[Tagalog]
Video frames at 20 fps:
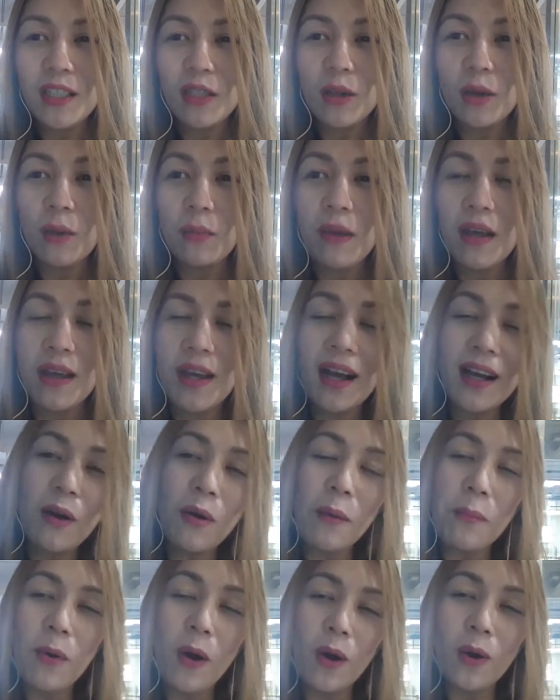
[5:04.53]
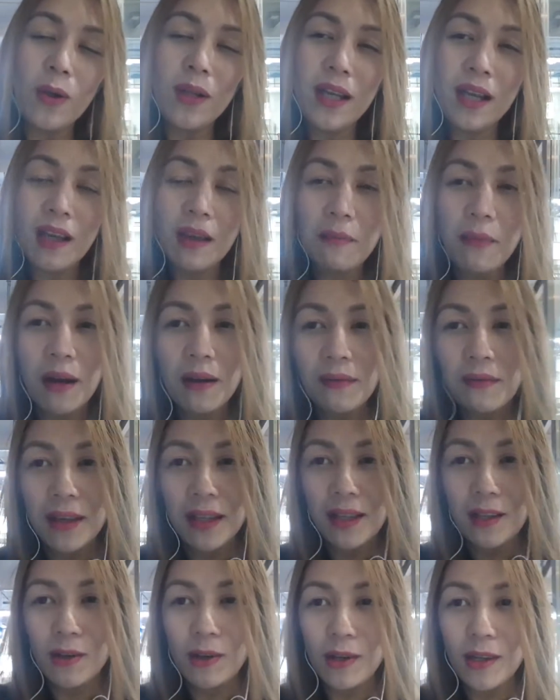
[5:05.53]
So gagawa po ako ng ibang
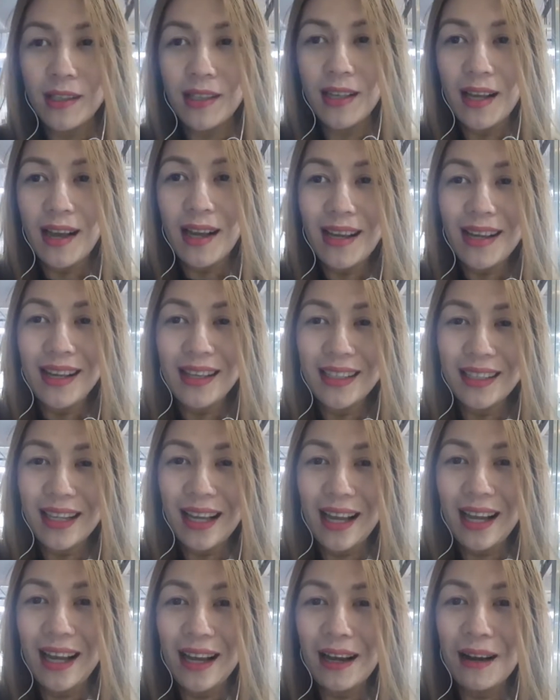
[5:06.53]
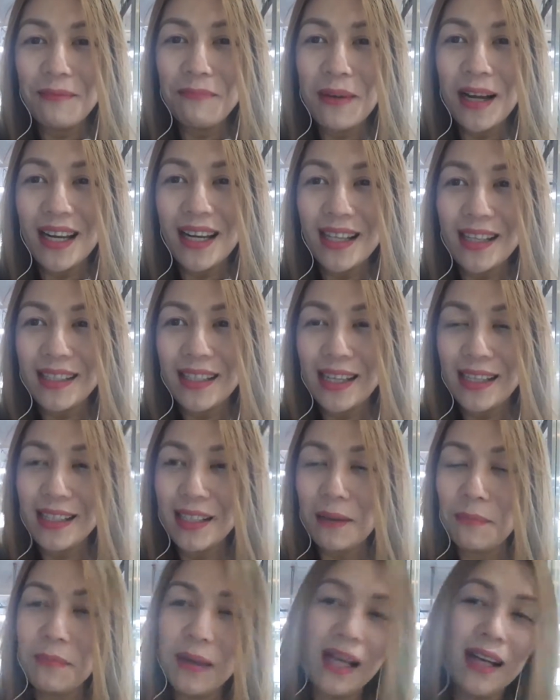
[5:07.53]
videos uh, para dyan
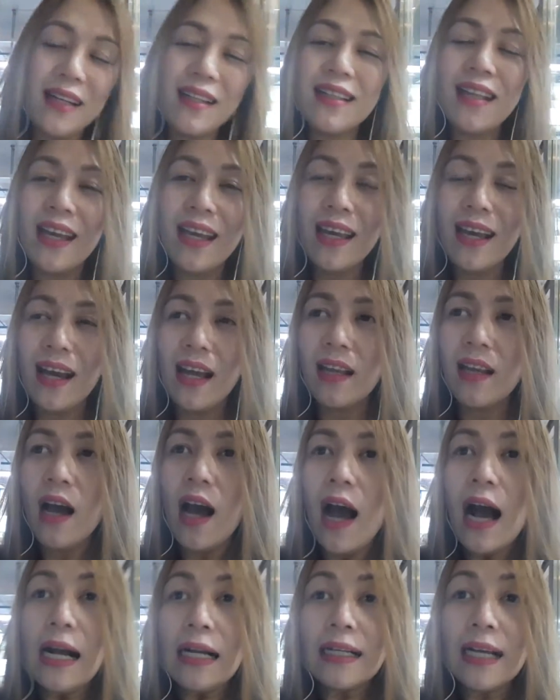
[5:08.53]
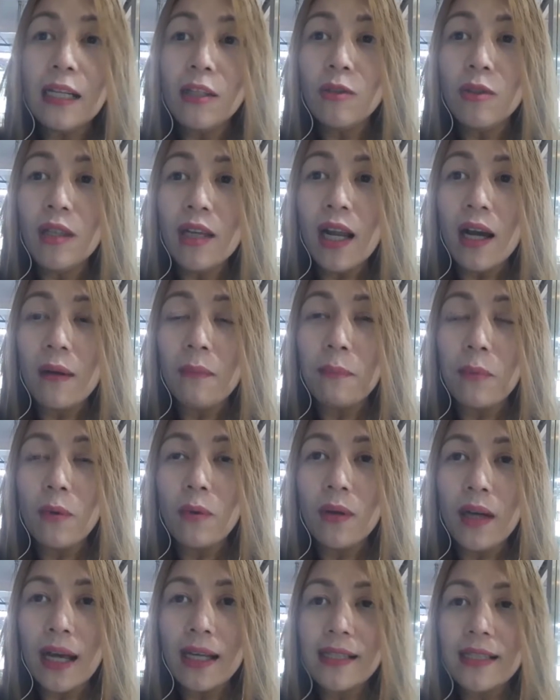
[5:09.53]
sa vlog na yan. Ganun lang
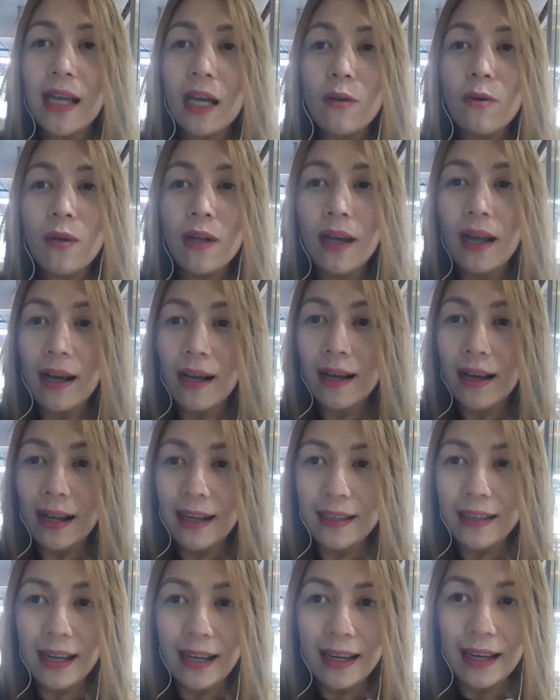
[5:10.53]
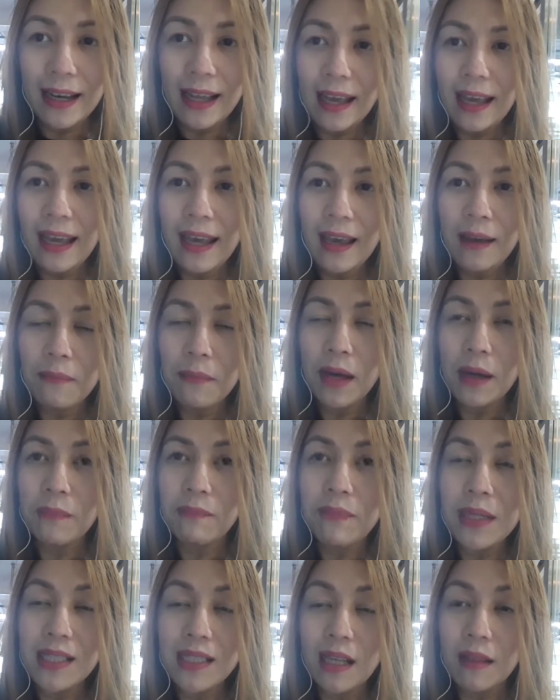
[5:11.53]
po guys, ganun lang kadali
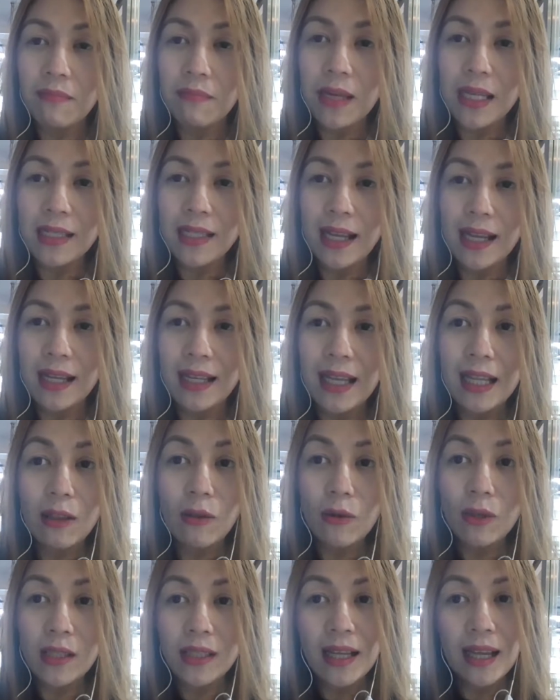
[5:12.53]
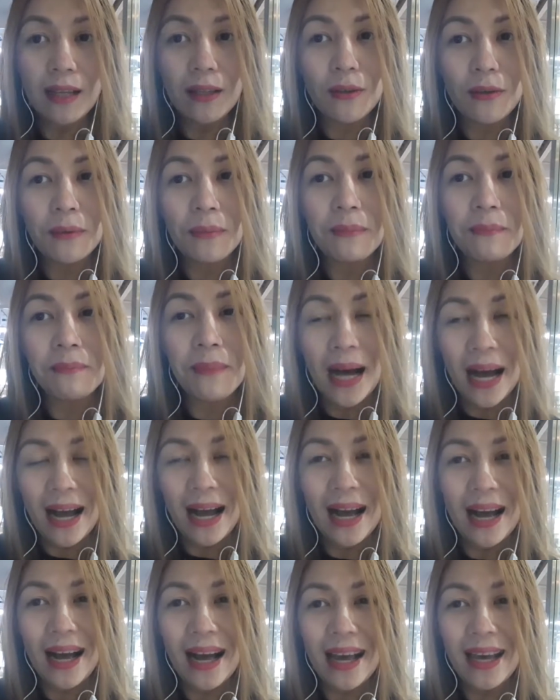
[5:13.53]
mag-visit visa dito sa
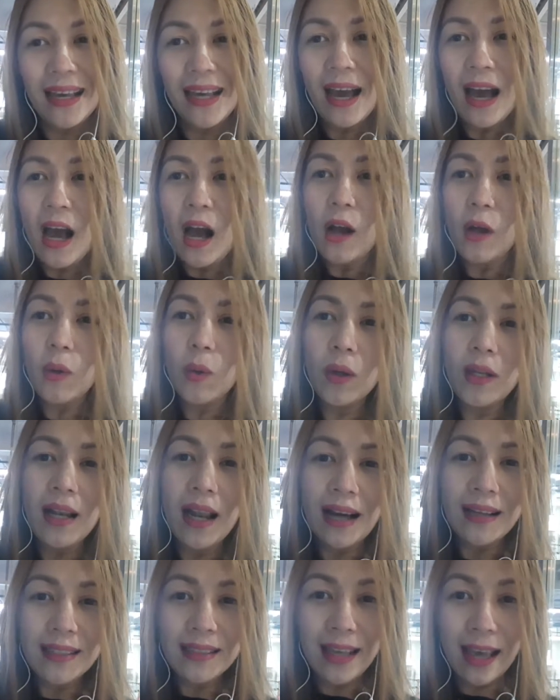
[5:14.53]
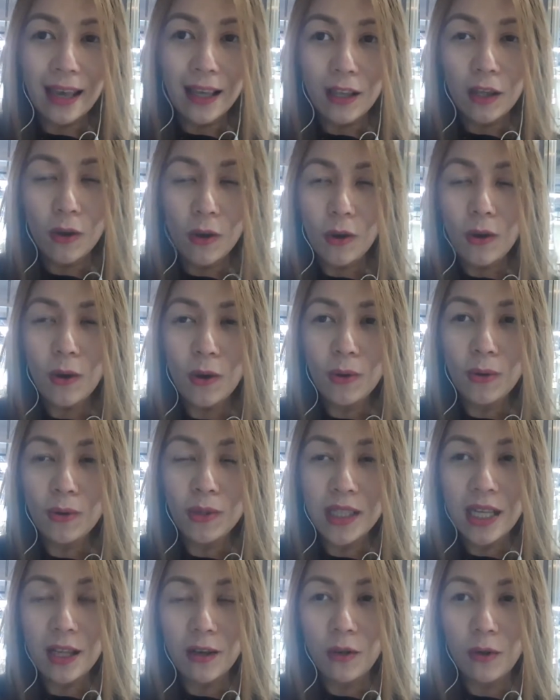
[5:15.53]
Dubai. Good luck sa inyo kung
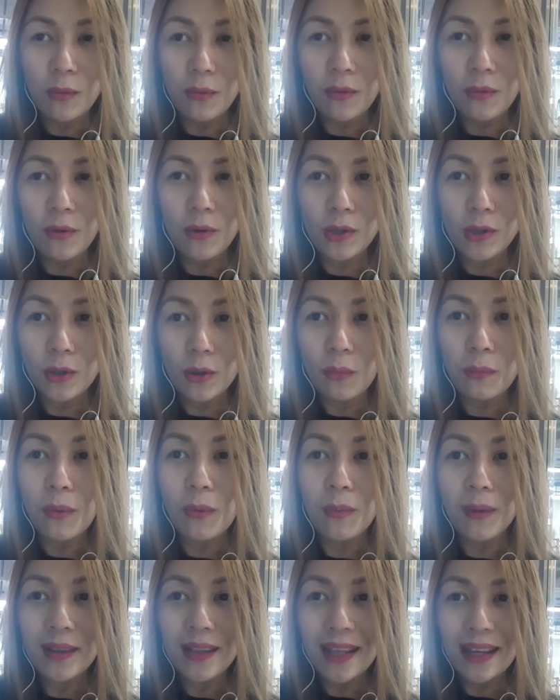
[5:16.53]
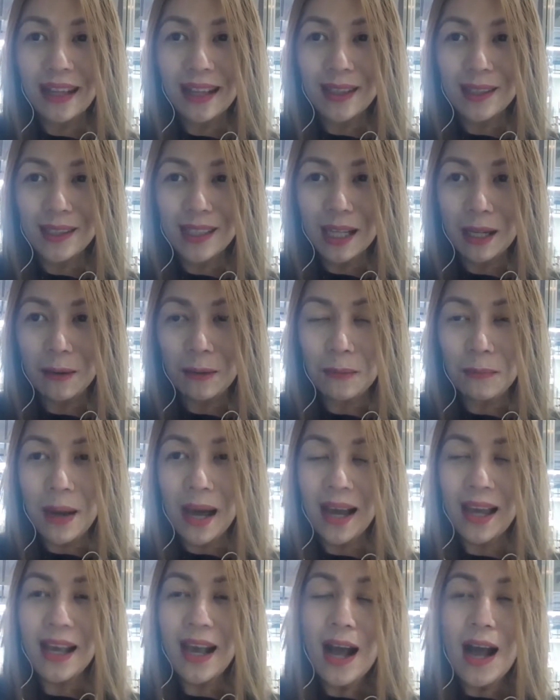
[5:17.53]
sino yung gustong pumunta dito sa
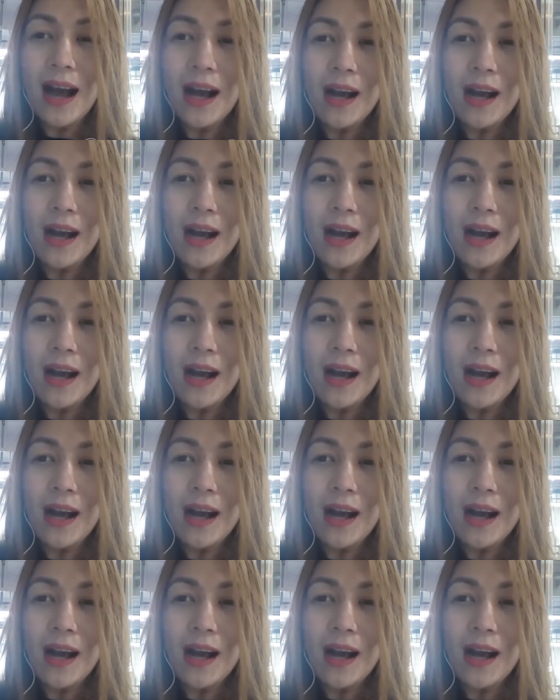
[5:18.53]
Dubai.